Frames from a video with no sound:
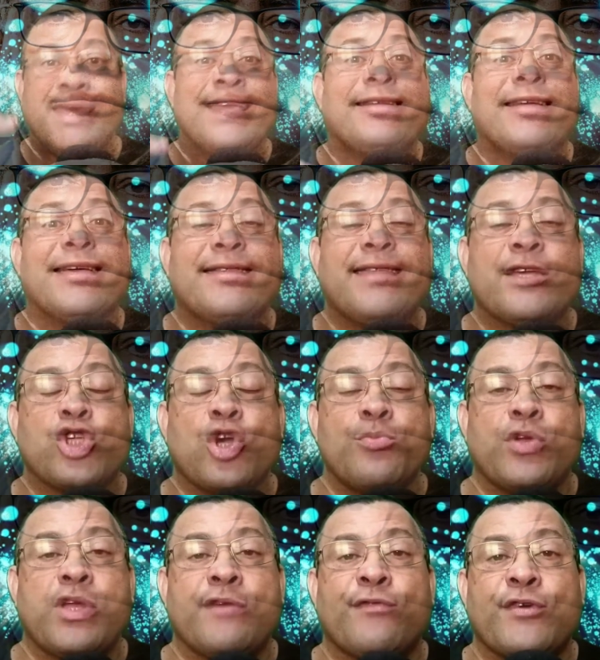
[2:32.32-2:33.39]
Entender
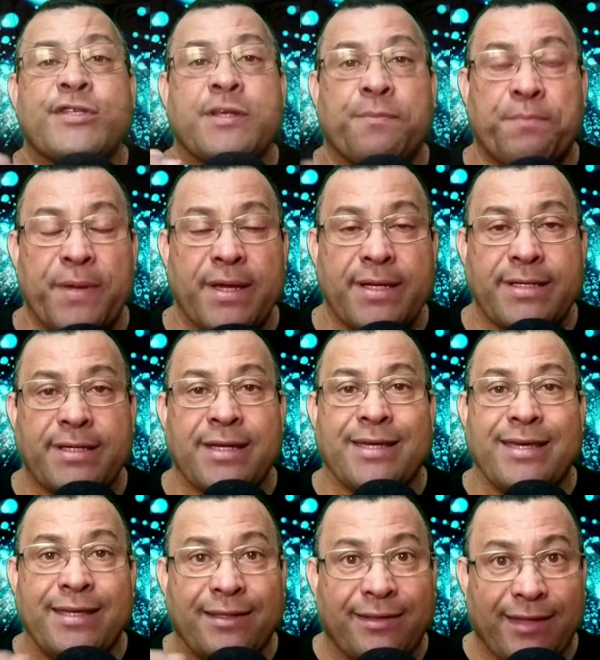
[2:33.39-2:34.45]
sobre o que você pensa,
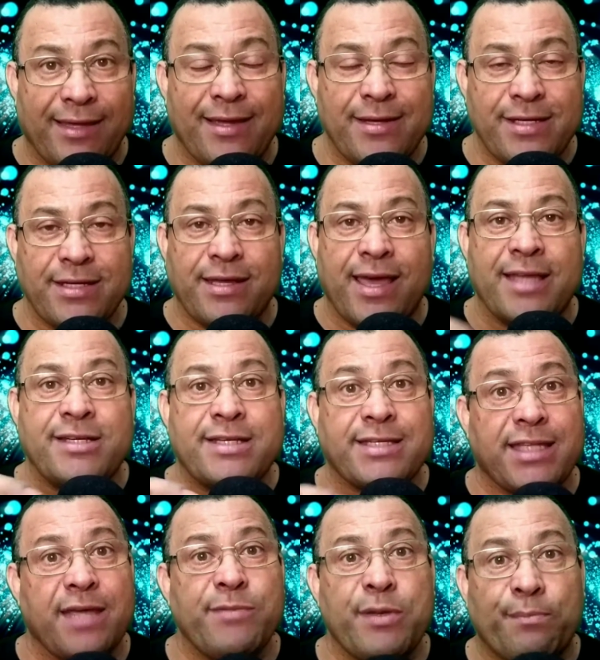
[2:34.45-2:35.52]
entende, é de
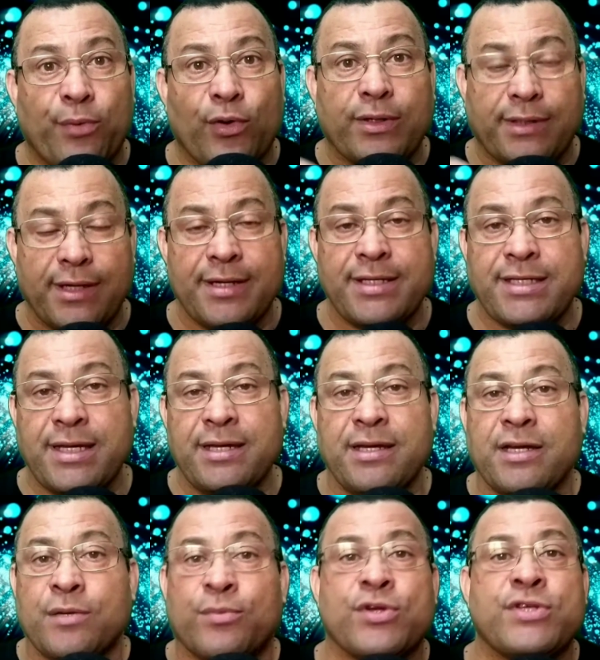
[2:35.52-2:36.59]
extrema importância
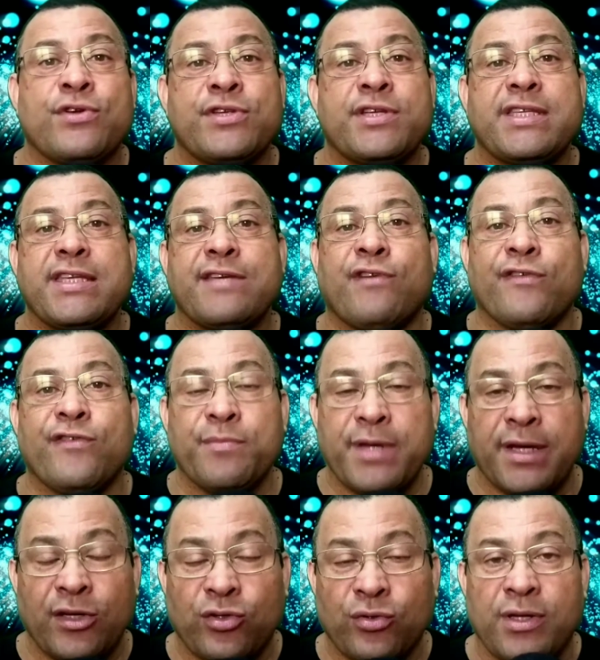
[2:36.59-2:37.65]
para o seu
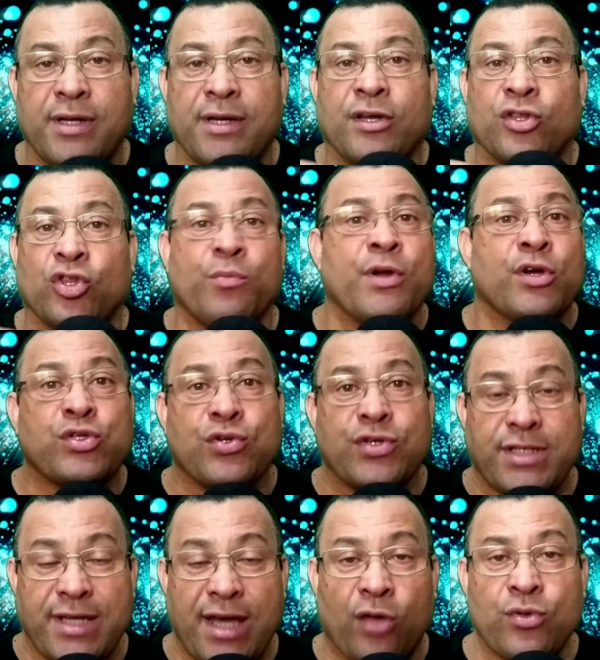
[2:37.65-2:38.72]
desenvolvimento no meio
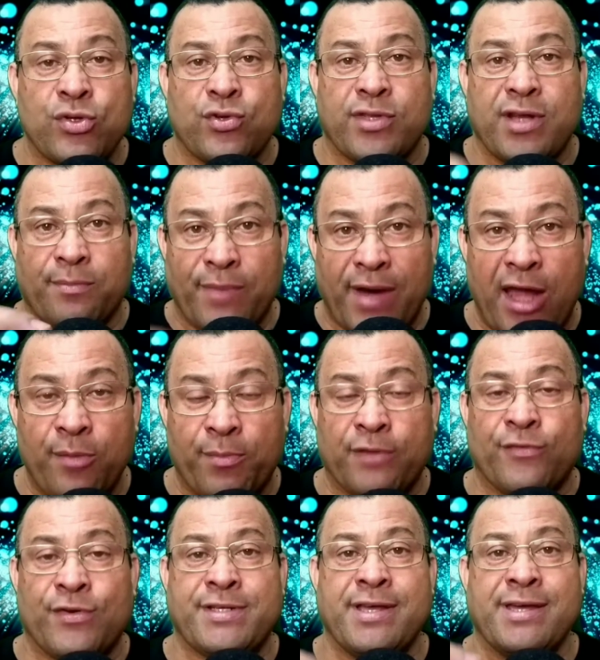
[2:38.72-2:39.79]
social, no seu trabalho,
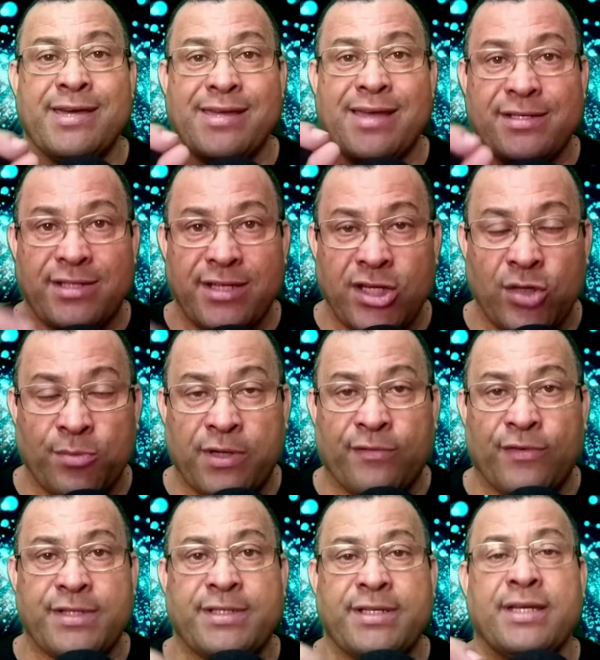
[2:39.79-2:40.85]
para você ganhar dinheiro, para
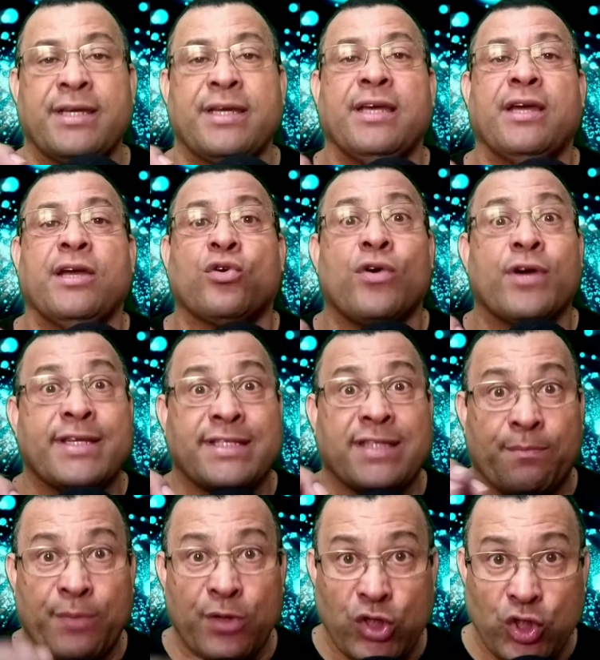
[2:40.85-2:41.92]
você
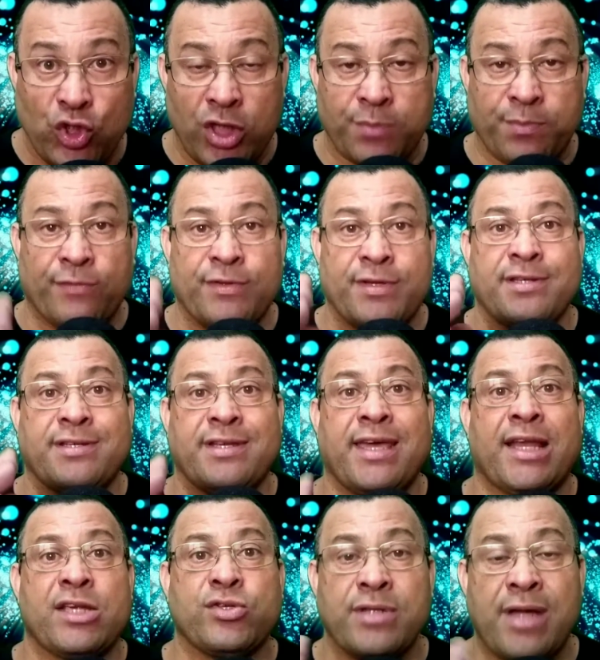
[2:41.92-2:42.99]
conquistar pessoas, para você se
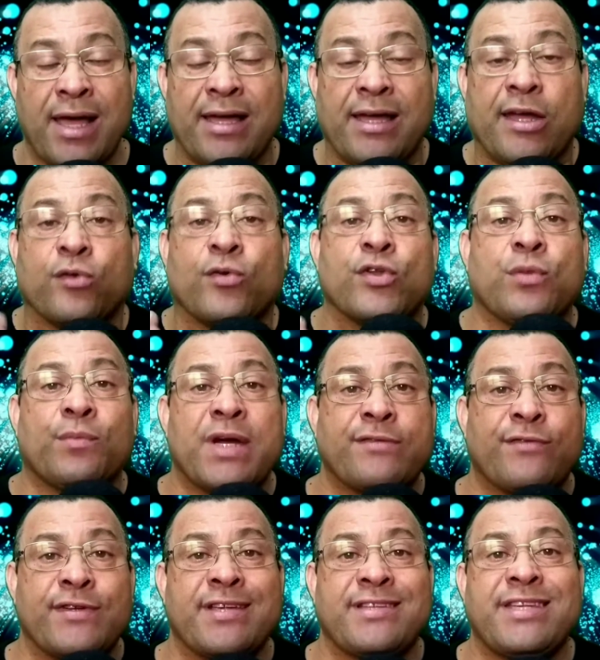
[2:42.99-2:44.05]
relacionar. Quanto
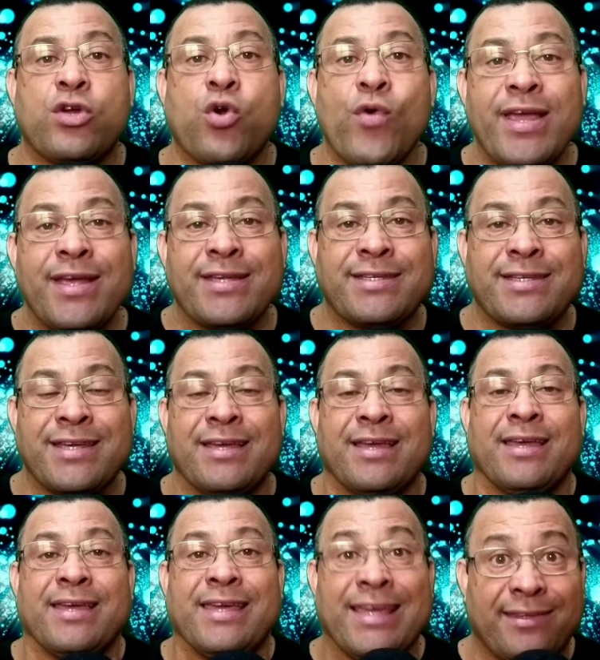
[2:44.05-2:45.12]
mais você se conhecer,
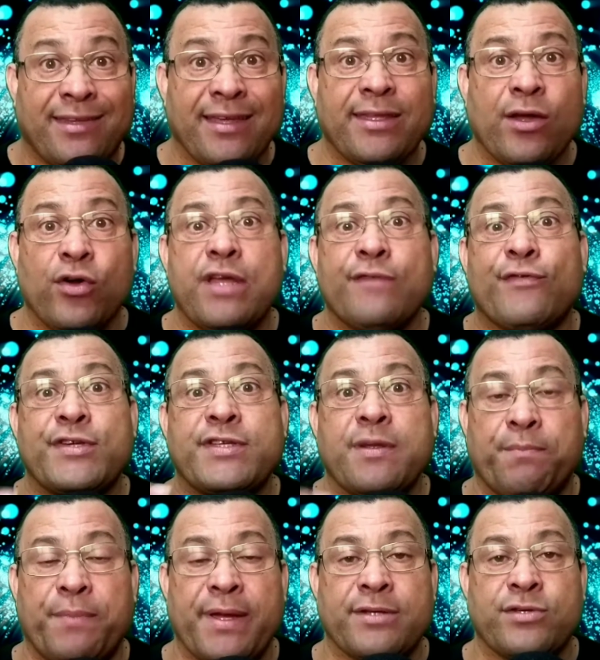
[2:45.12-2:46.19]
entender o que
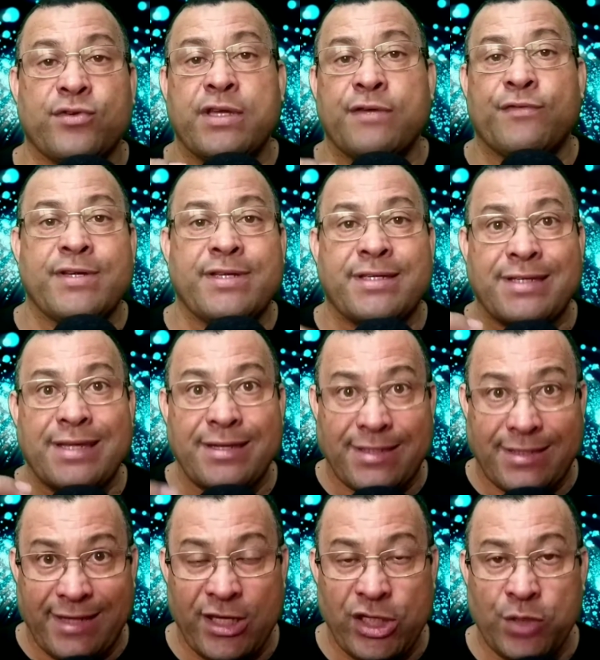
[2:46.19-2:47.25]
você pensa, o que você
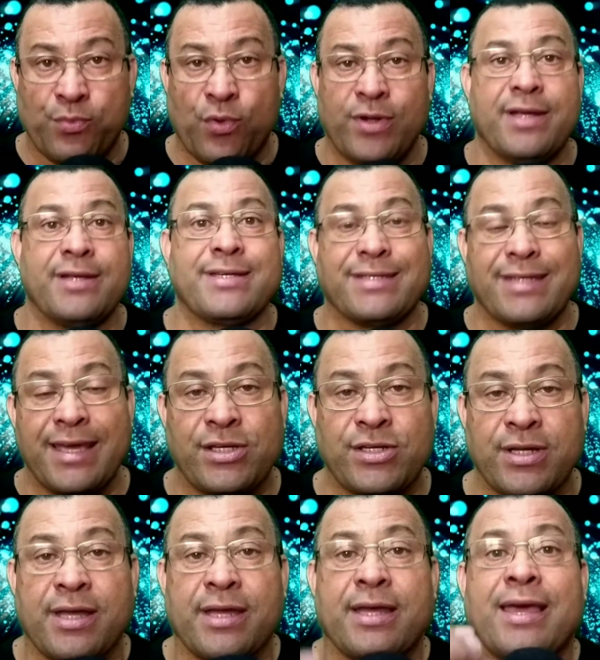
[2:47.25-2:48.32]
sente, o porquê
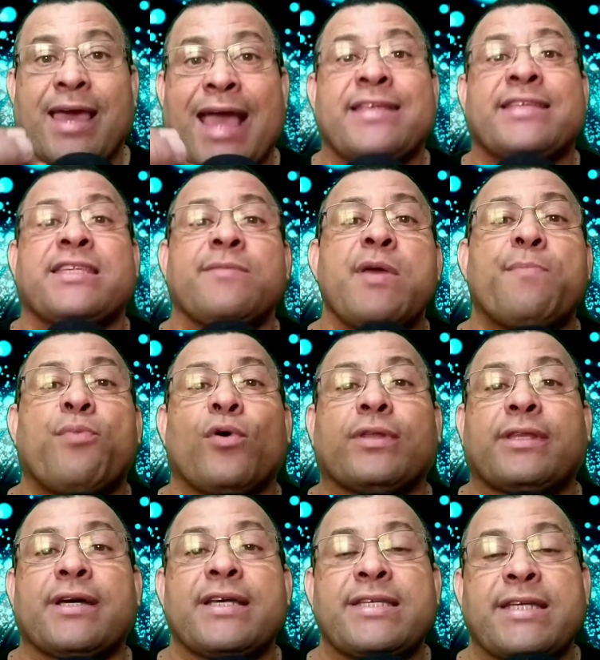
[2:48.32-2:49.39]
sente, é de extrema
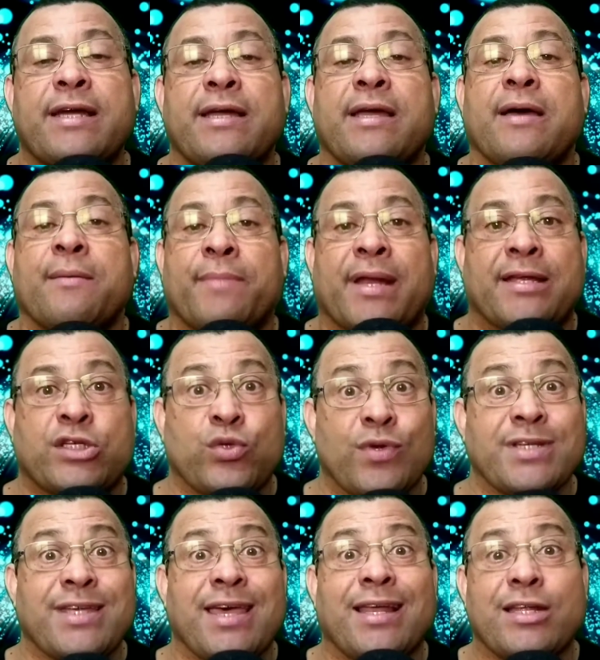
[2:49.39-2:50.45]
importância para as
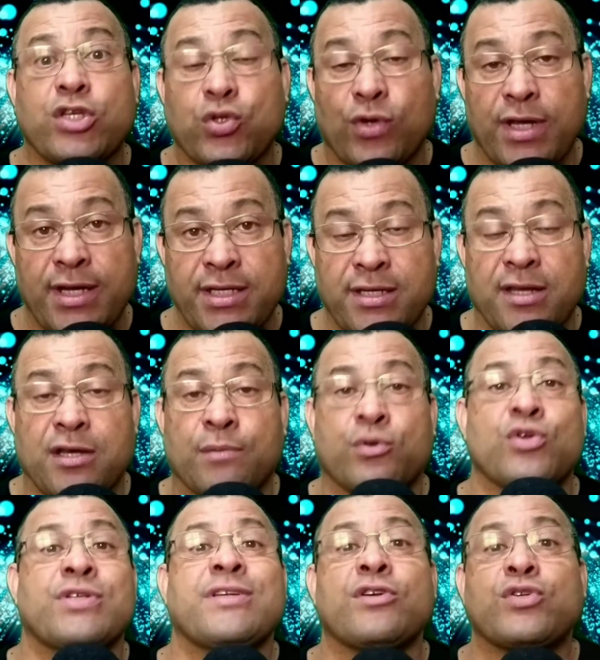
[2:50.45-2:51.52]
suas relações,
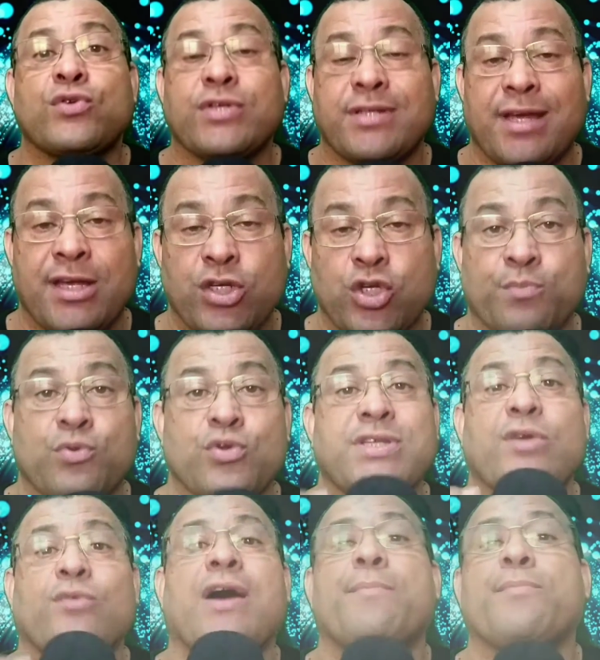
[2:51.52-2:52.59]
para o seu sucesso, para o
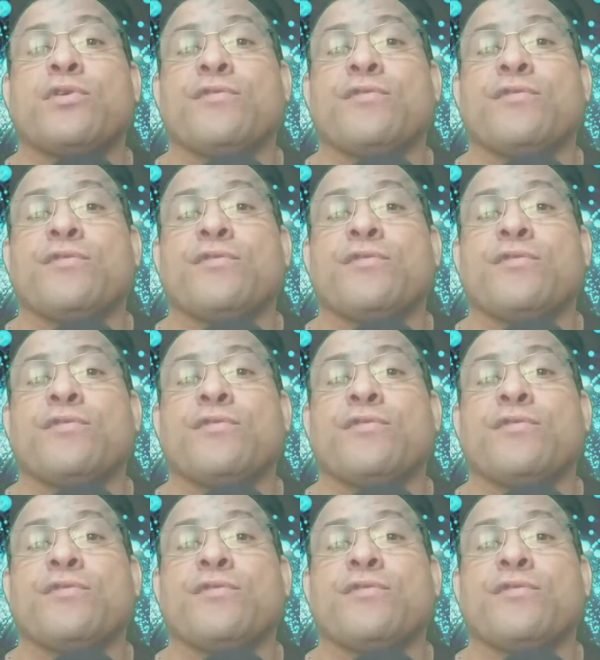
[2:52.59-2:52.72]
seu